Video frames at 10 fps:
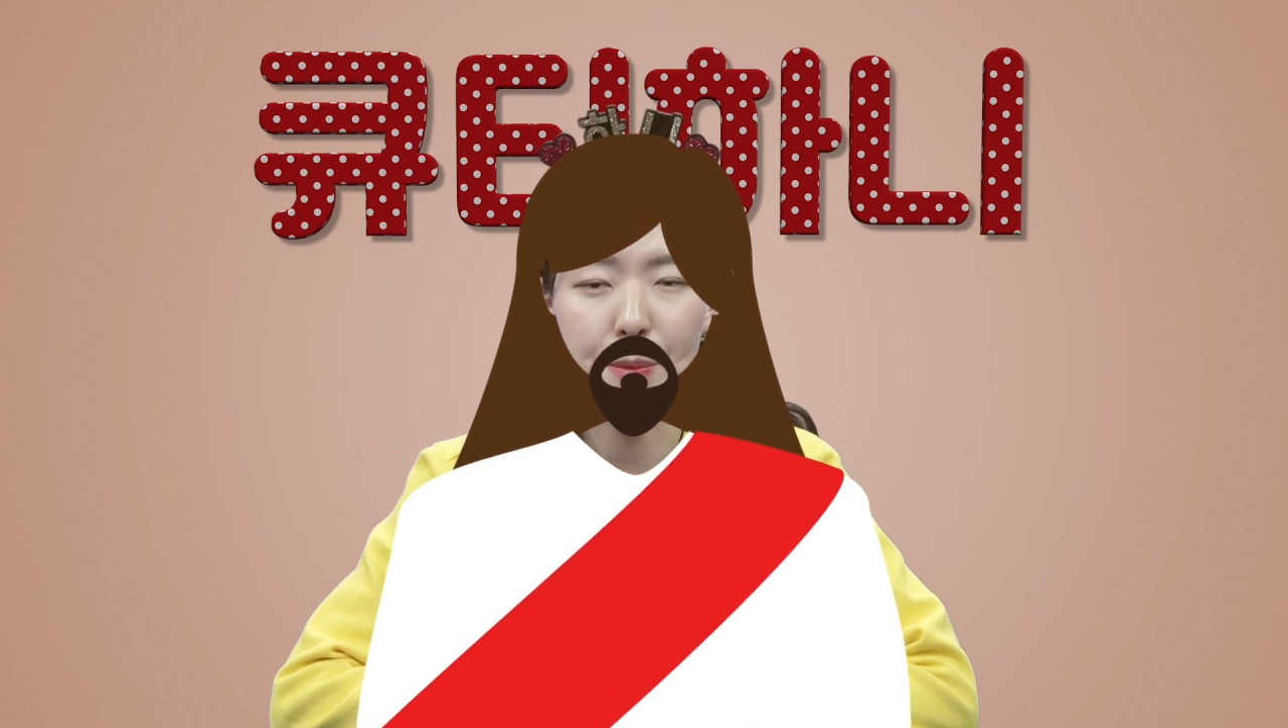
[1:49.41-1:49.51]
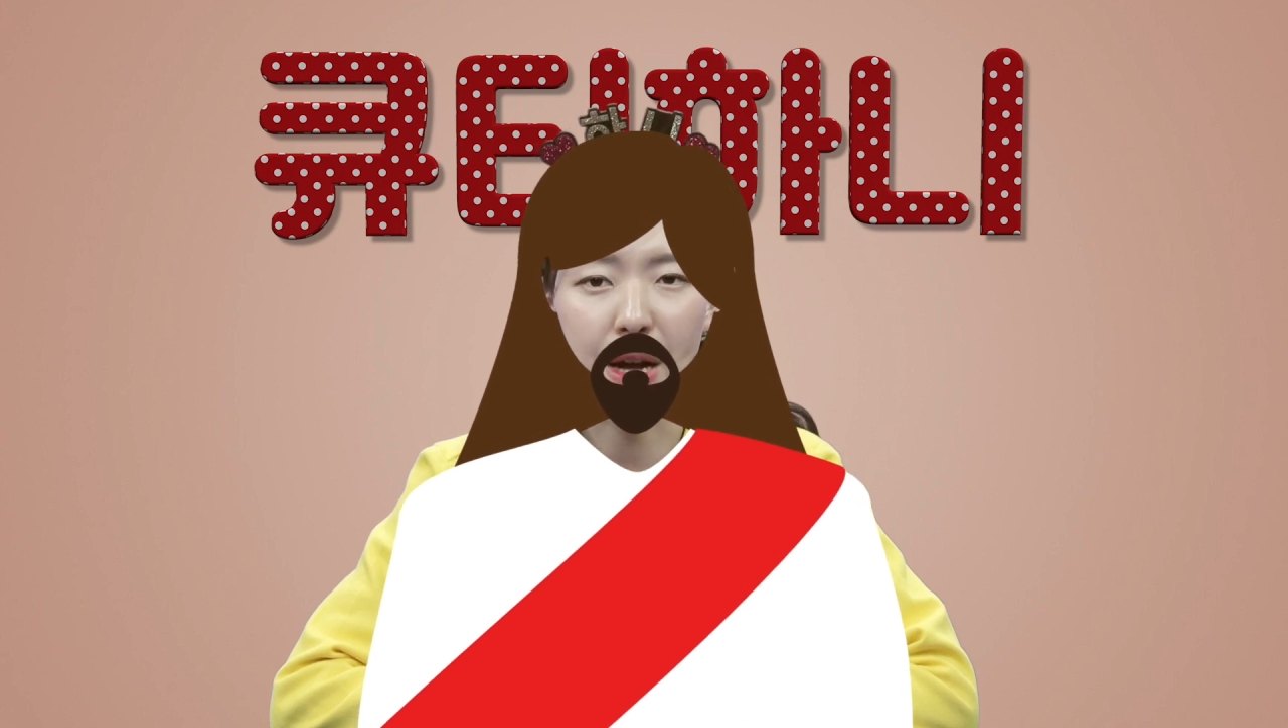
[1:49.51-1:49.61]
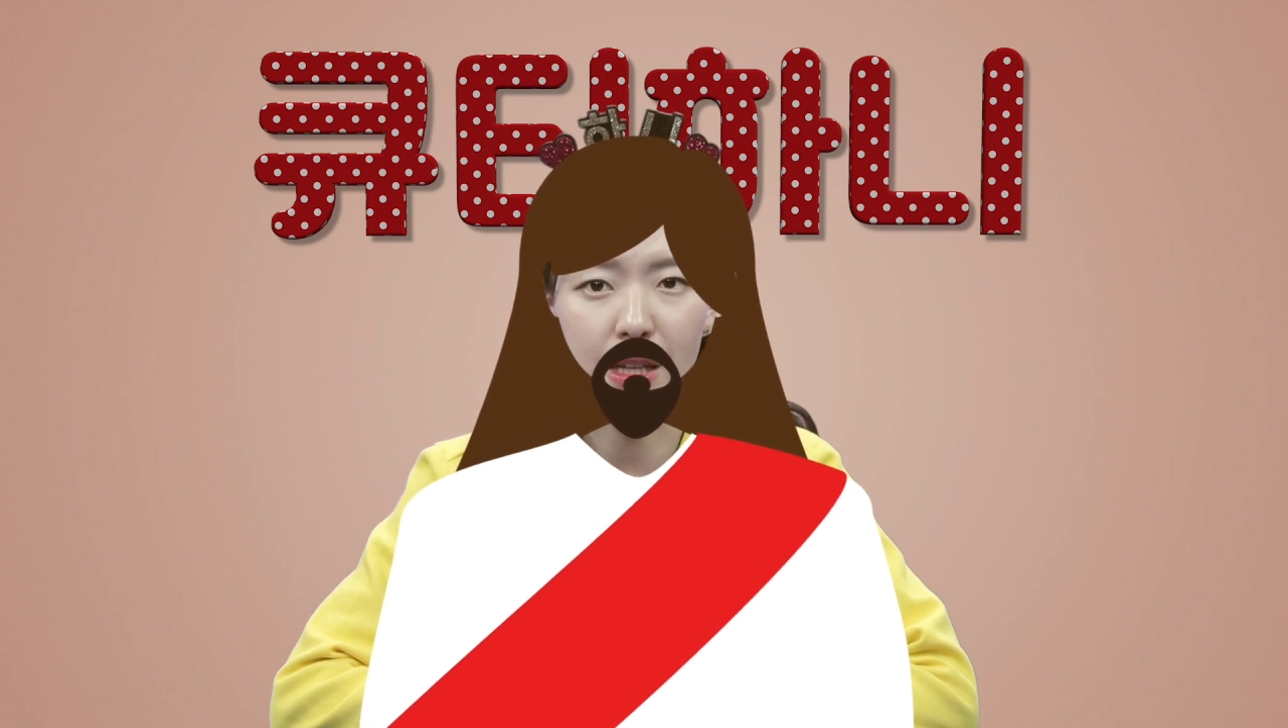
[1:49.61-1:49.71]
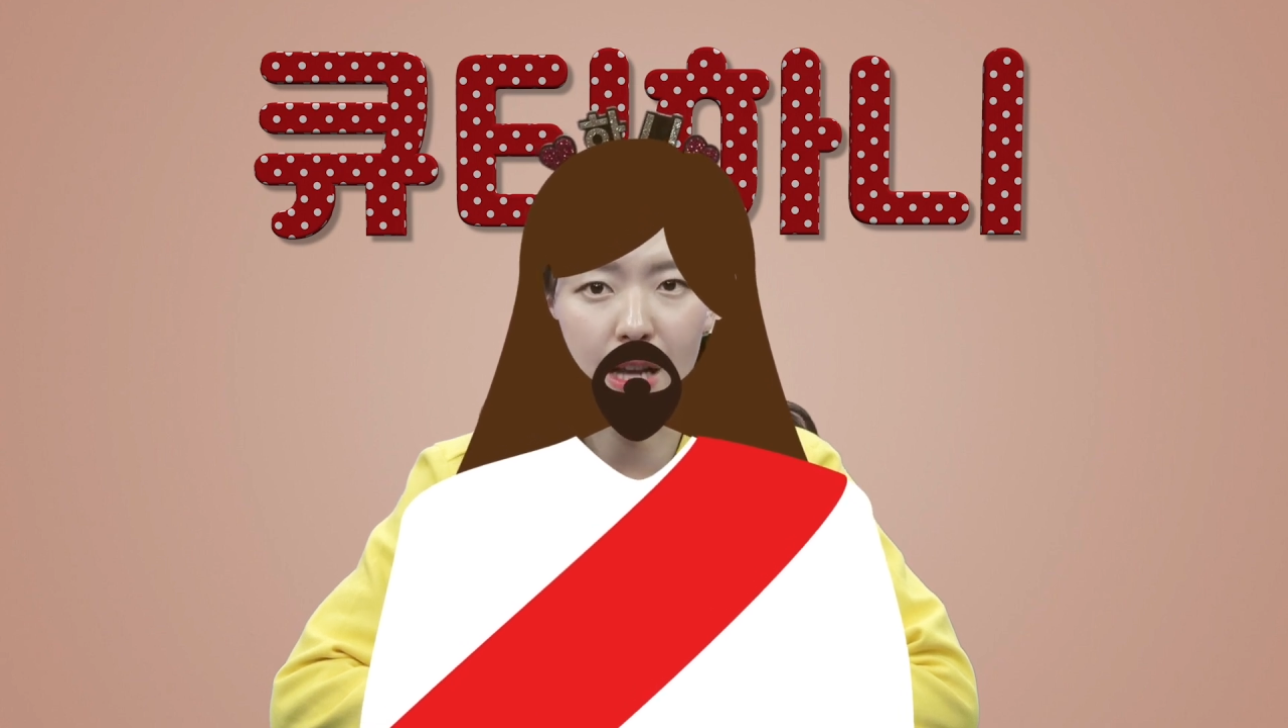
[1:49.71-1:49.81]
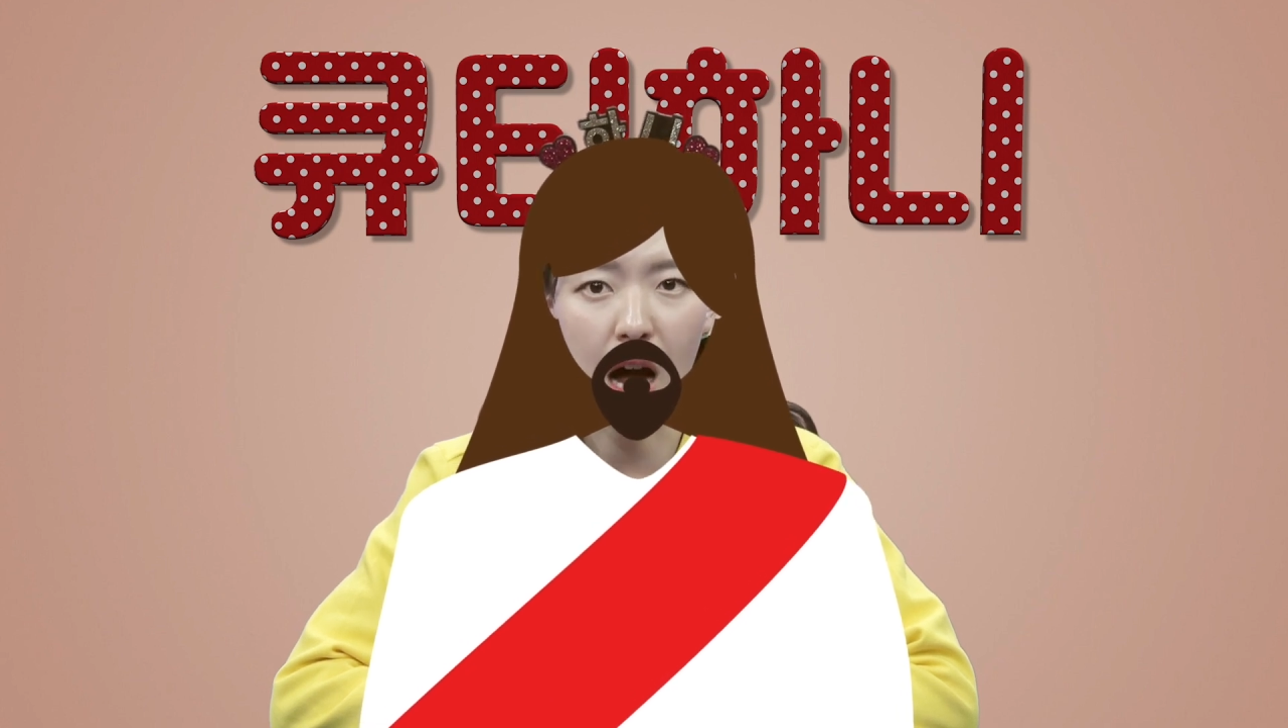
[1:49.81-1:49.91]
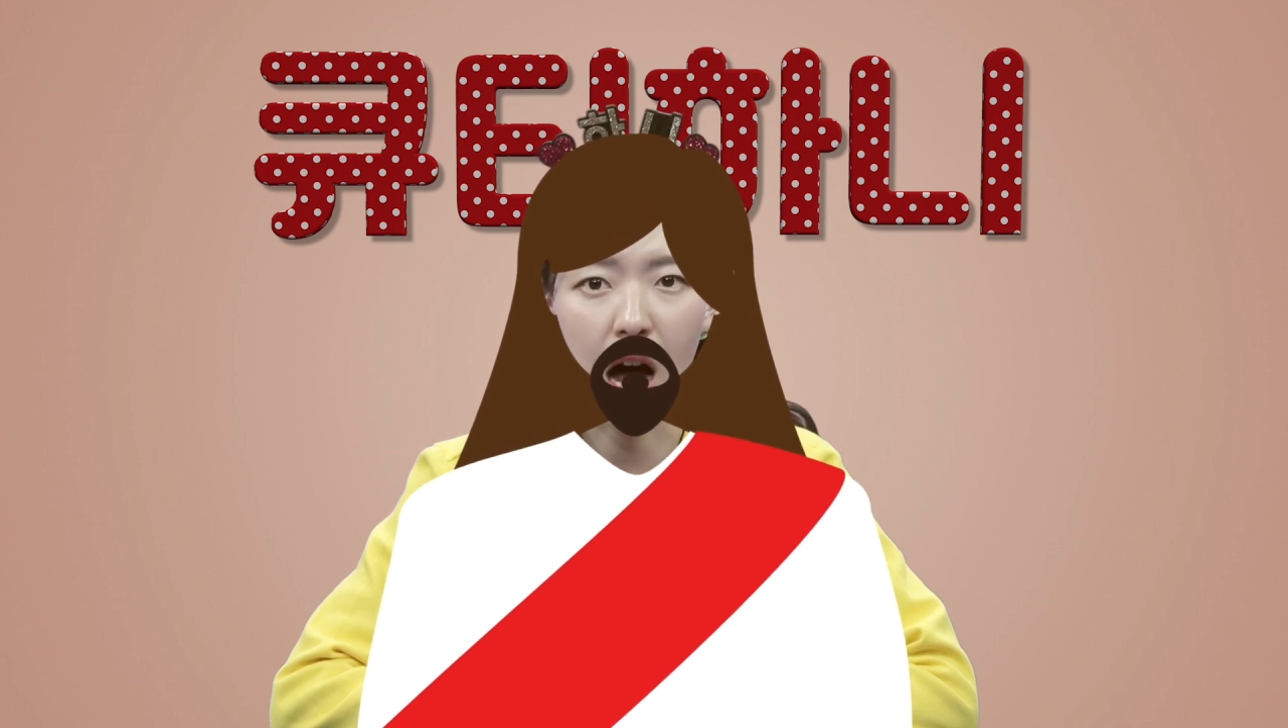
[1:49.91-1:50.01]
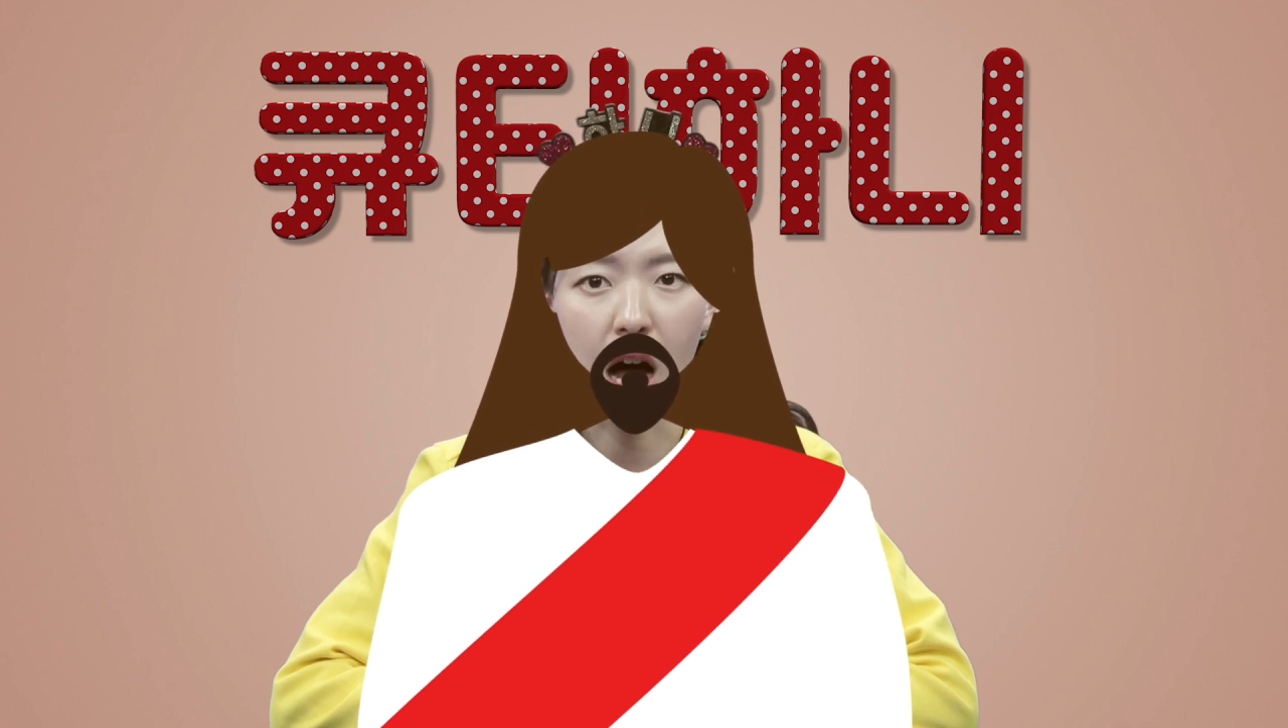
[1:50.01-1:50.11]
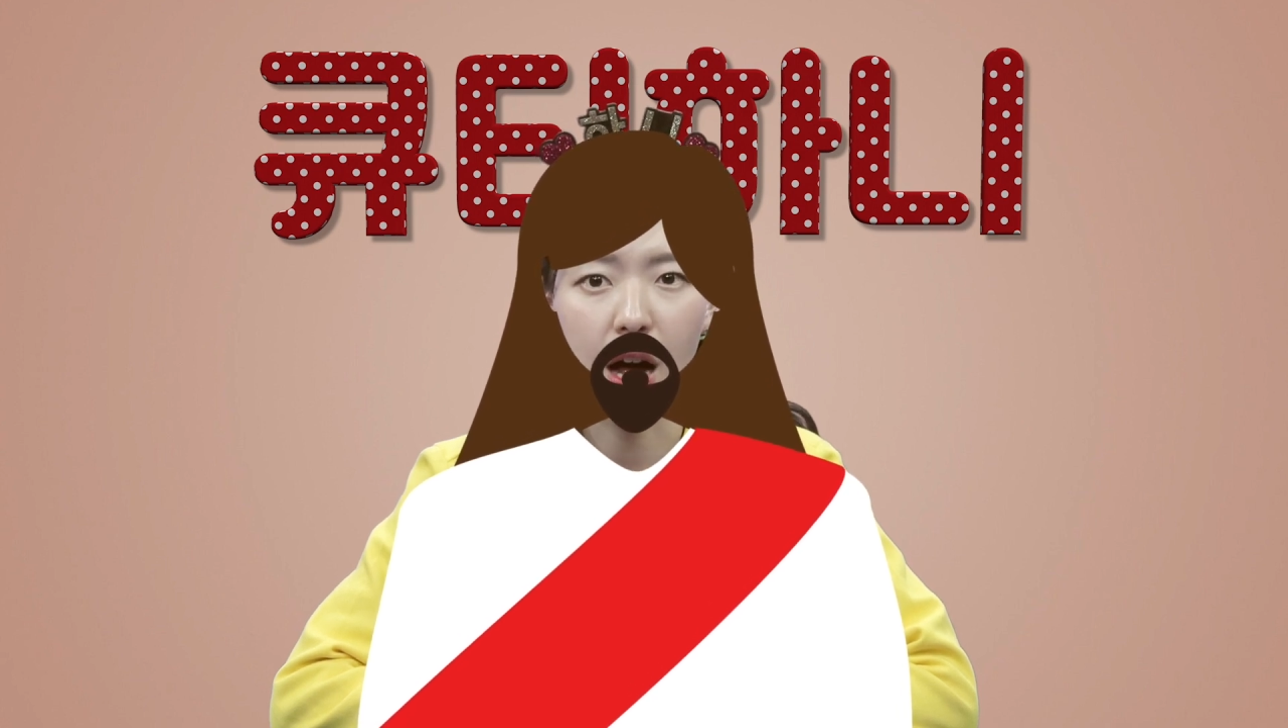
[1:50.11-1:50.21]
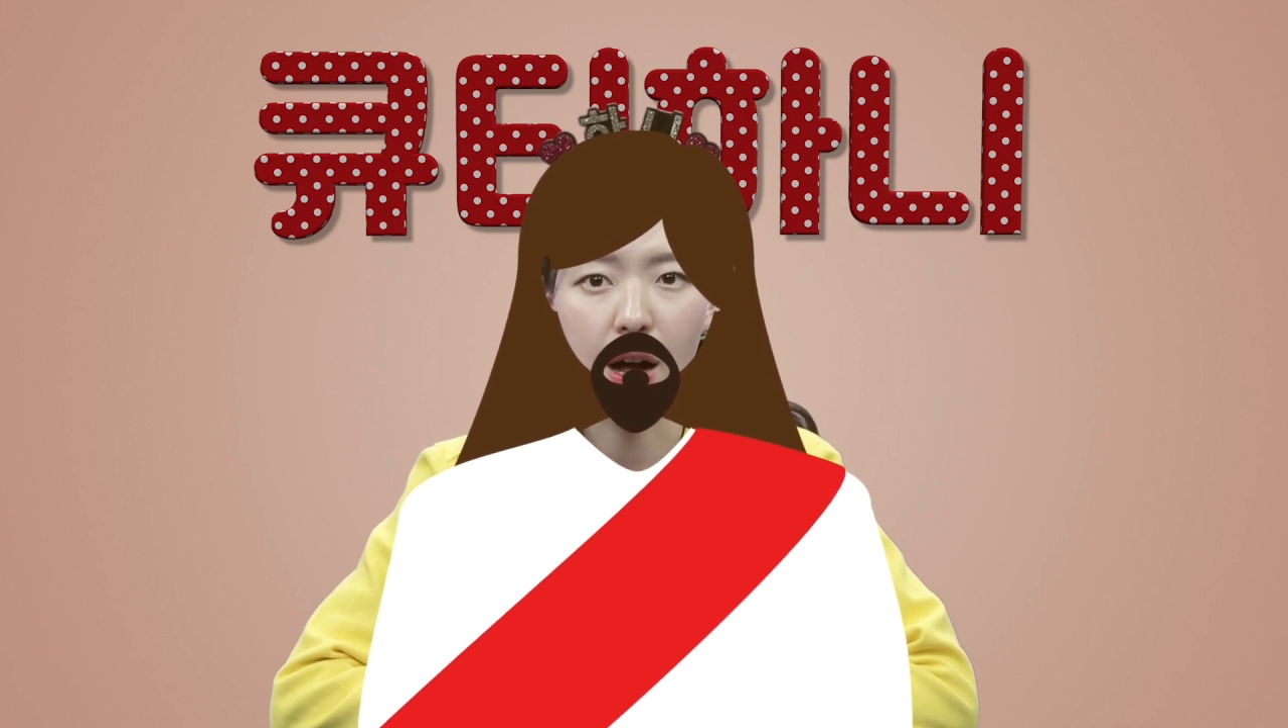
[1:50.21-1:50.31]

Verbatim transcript: 말이냐.